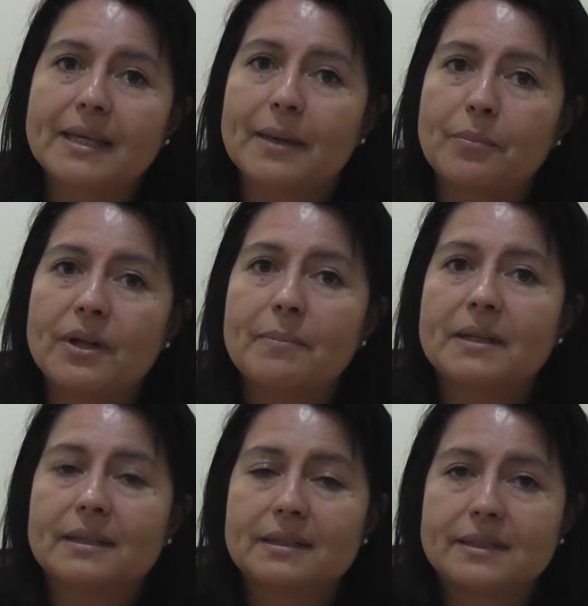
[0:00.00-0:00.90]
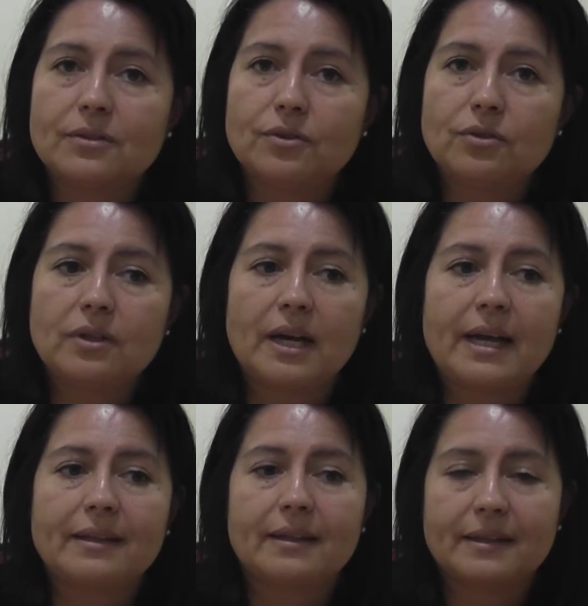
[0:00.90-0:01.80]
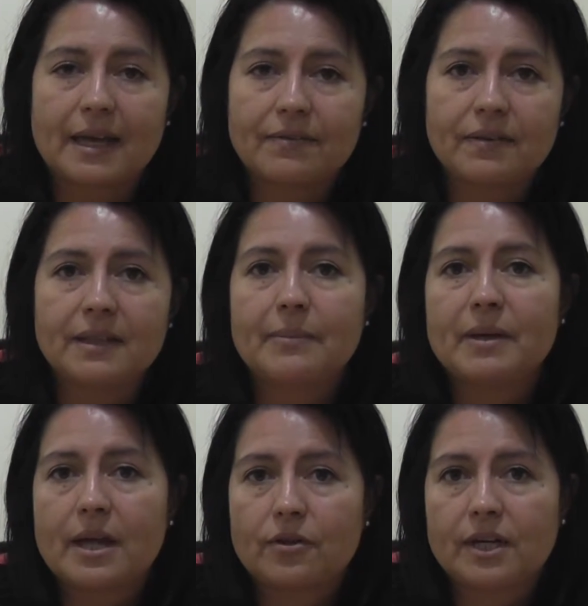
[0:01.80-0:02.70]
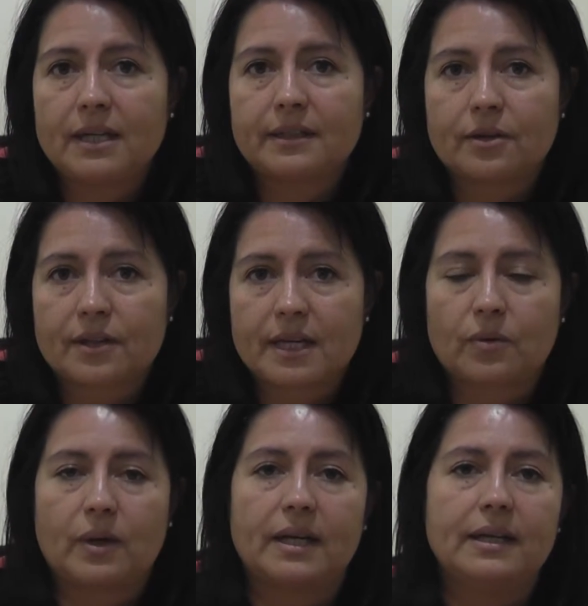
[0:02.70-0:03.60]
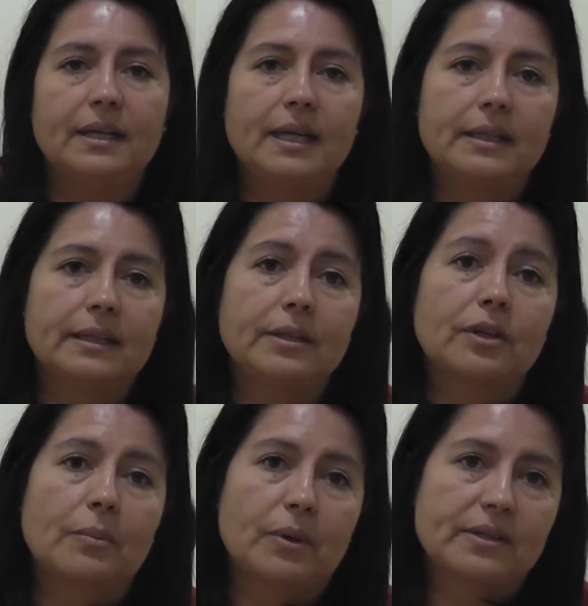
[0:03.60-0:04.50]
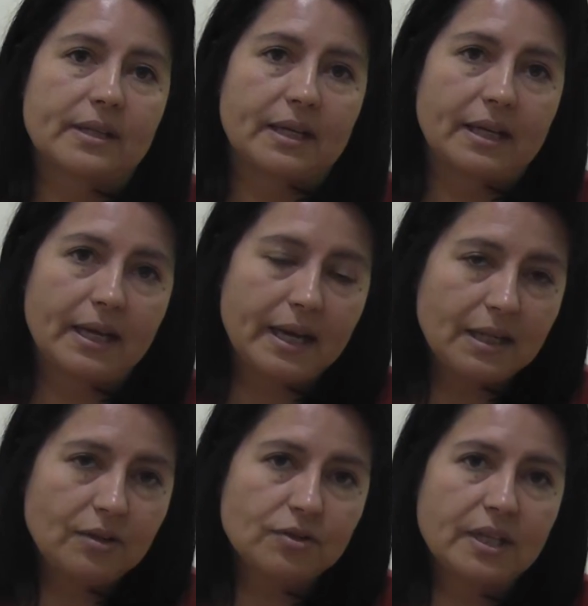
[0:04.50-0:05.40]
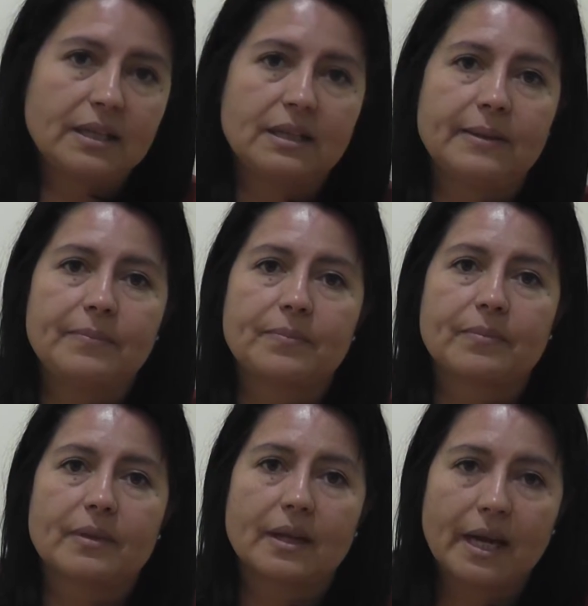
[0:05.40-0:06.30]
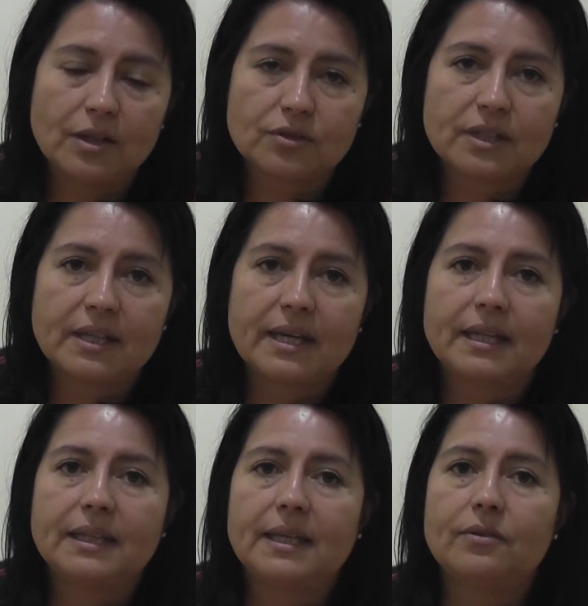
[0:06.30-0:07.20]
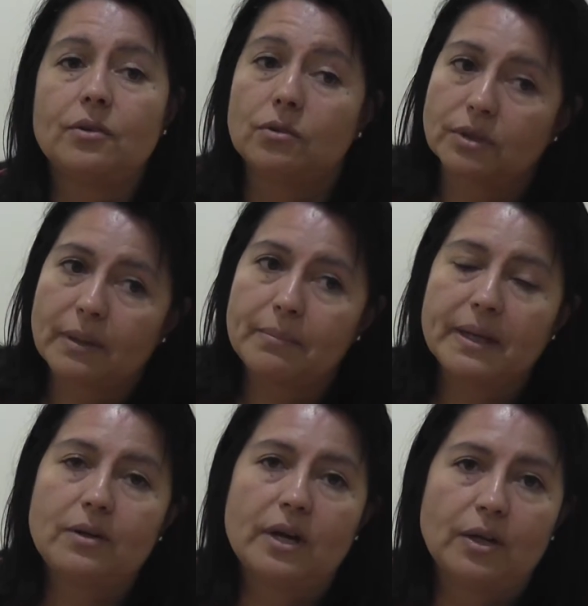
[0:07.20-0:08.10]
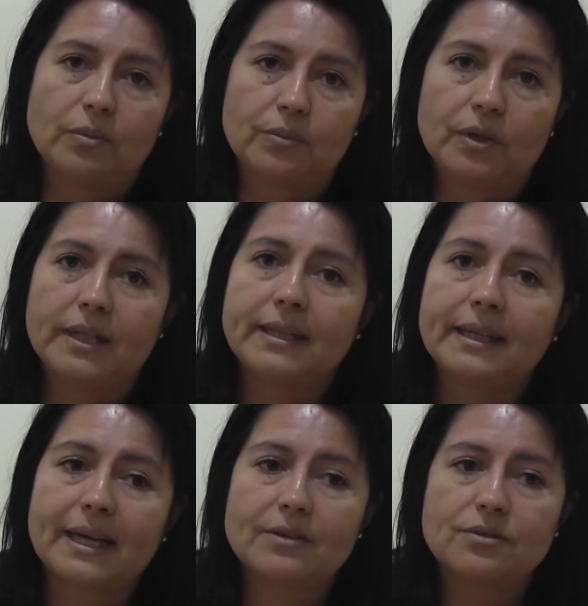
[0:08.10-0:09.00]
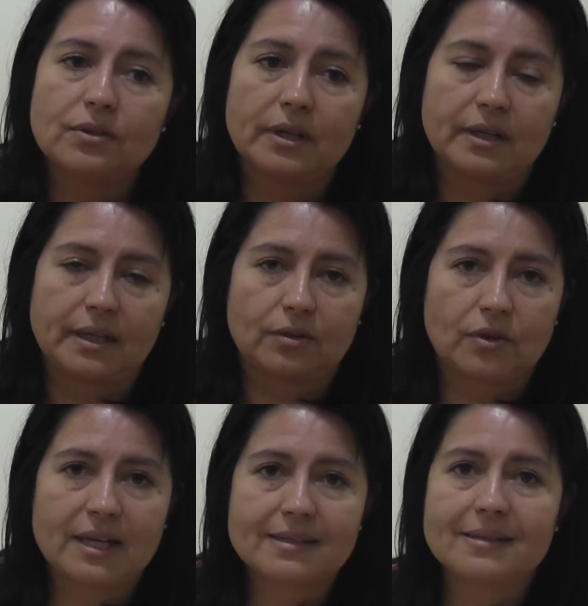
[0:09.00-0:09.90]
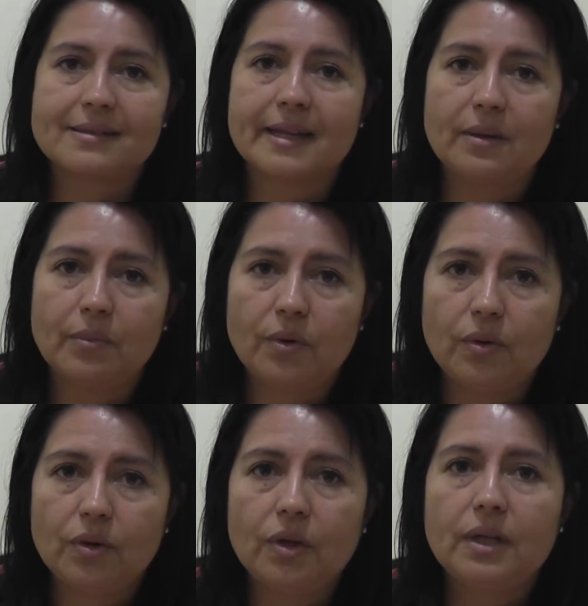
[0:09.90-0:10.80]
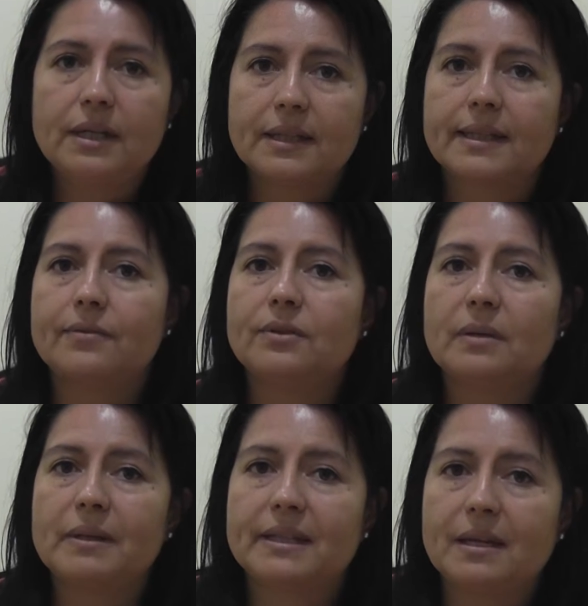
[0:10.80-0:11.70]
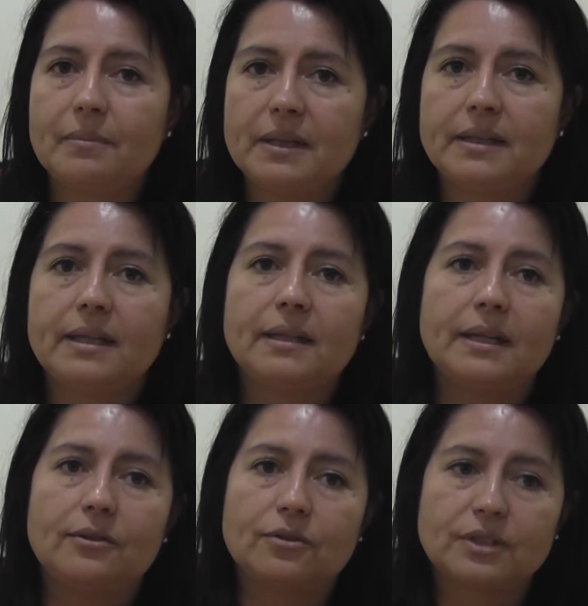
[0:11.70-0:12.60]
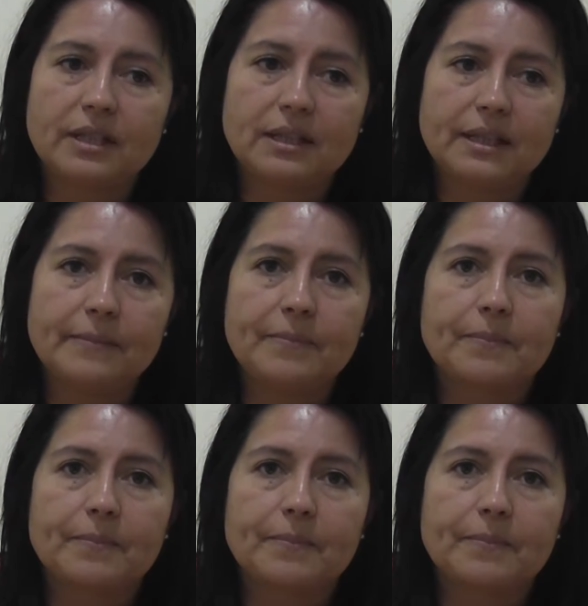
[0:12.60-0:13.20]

que puede pertenecer o no a este staff de mediadores al interior de la escuela, entendiendo que puede ser el docente, el docente directivo o también los alumnos. En este caso, y toda la ciencia del módulo, trata fundamentalmente del docente